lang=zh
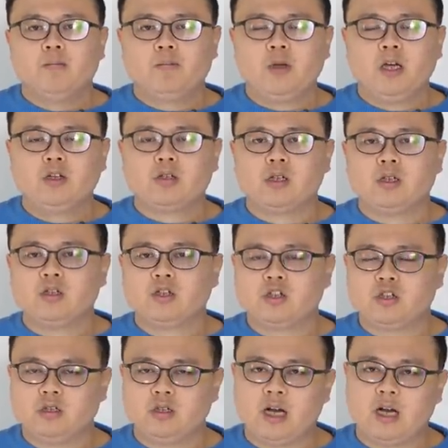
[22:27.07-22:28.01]
必胜
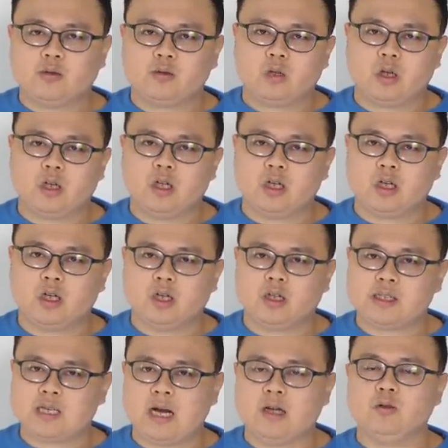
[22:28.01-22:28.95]
四象拳那
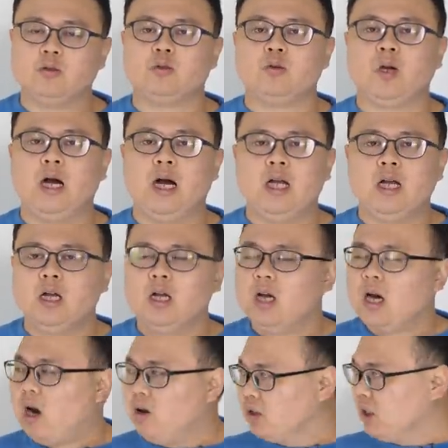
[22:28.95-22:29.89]
个残局啊，
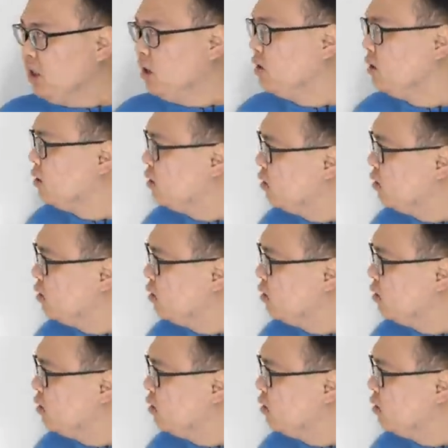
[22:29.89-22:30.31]
好像